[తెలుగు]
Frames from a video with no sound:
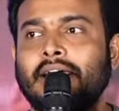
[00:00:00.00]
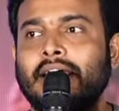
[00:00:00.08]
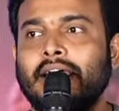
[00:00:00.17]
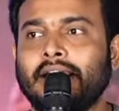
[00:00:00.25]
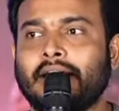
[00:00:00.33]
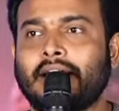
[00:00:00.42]

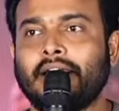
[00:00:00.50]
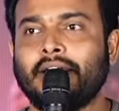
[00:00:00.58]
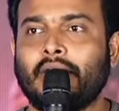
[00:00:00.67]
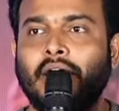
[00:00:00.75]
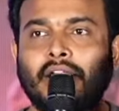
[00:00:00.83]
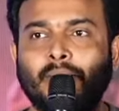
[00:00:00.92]
ఆయన కన్ను
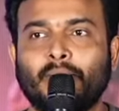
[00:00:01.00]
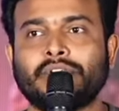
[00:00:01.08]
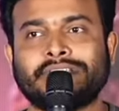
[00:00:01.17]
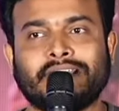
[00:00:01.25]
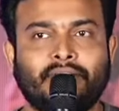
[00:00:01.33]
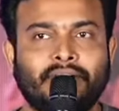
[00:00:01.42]

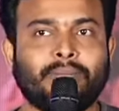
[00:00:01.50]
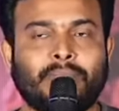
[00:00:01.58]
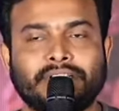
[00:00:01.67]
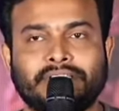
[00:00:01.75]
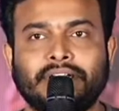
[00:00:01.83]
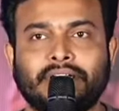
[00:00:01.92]
ఆల్మోస్ట్ సెవెంటీ
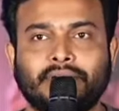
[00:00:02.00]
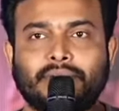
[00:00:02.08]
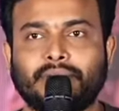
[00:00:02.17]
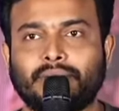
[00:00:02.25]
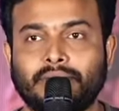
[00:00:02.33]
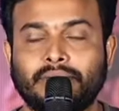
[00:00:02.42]
పర్సెంట్
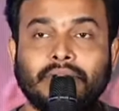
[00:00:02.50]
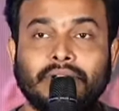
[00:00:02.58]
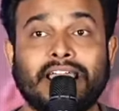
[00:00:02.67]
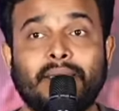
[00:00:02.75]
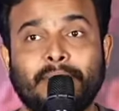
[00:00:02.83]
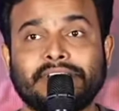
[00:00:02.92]

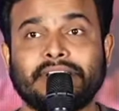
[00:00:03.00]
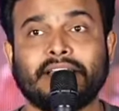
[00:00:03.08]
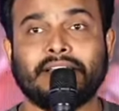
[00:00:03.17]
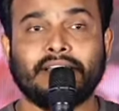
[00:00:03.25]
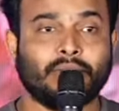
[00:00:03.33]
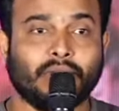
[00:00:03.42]
డ్యామేజ్
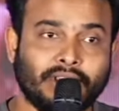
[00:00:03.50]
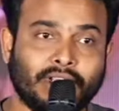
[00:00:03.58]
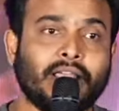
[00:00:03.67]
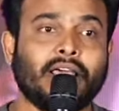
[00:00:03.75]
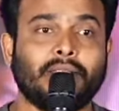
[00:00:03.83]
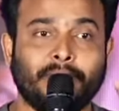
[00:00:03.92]
అయింది
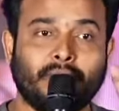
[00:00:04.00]
తొందరగా అది మీరు